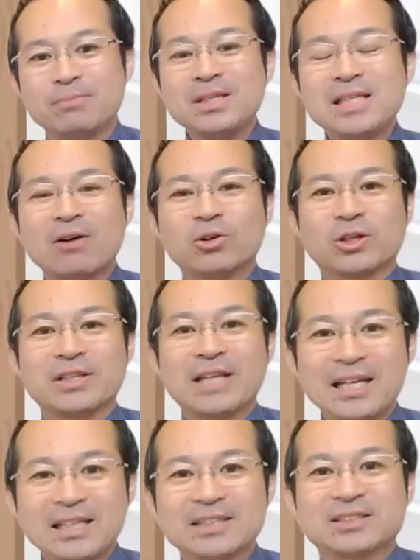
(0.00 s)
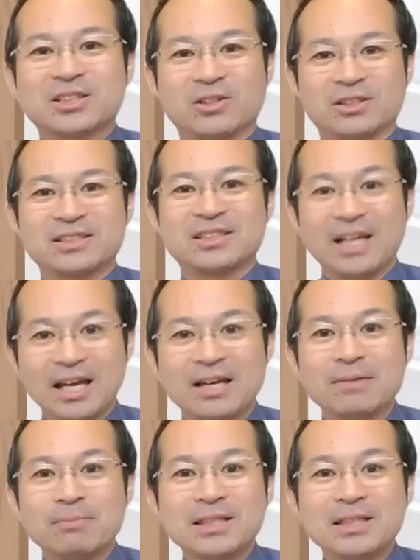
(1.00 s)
見たことないですよっつってね。